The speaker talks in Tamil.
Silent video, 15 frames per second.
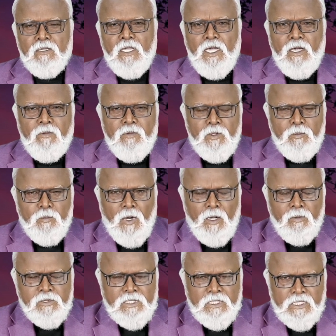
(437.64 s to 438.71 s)
தேவன்
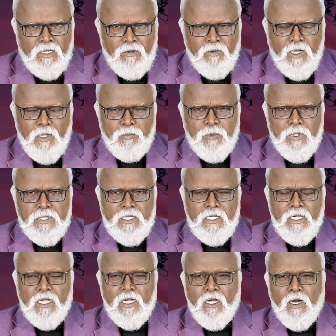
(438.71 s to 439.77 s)
மாம்சத்தில் வெளிப்பட்டு
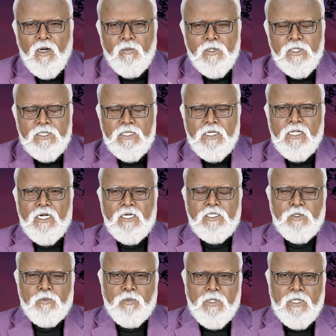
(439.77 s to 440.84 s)
எல்லா மனுஷனையும்
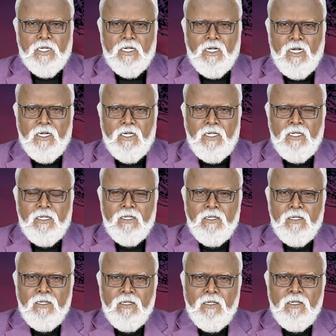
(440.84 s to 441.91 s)
ரட்சிப்பதற்காக
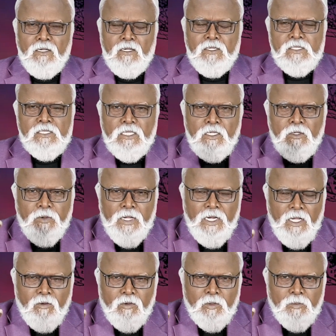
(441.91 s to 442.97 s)

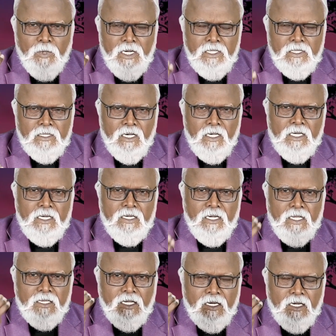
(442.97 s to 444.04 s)
சிலுவையில் அவர் மறித்தார் என்ற
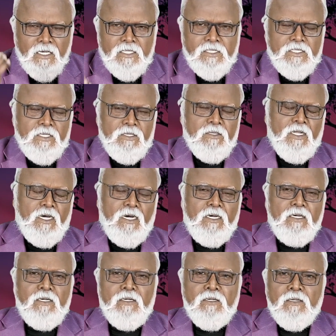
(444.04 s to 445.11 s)
அந்த
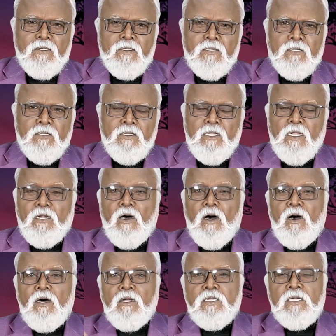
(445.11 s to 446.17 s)
ரகசியம்தான்
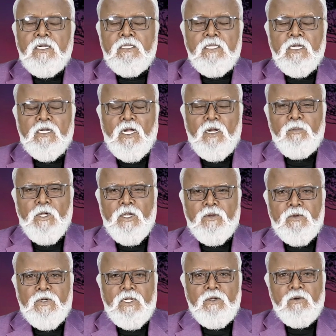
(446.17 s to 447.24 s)
எல்லாருக்கும் எடுத்து காண்பிக்க
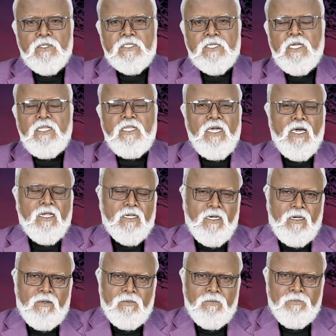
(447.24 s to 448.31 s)
வேண்டிய ஒரு செய்தியாக
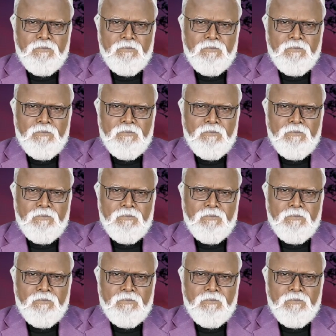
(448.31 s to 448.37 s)
இருக்கான்